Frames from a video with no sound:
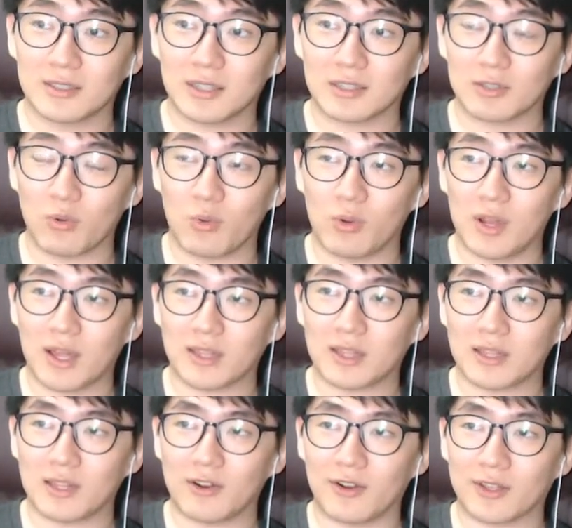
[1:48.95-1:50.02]
그래서
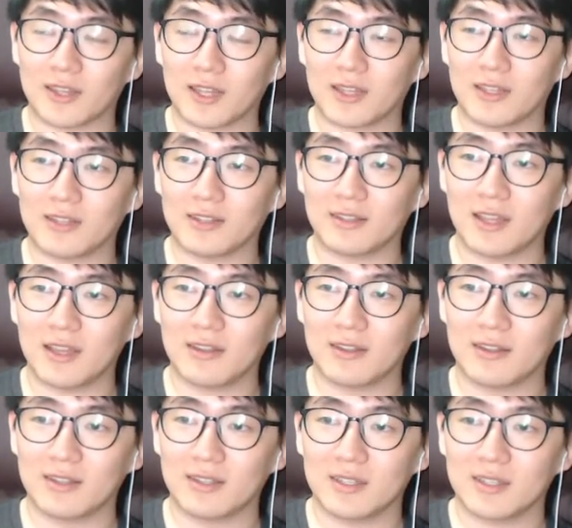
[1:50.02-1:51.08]
올라왔다 내려왔다 했는데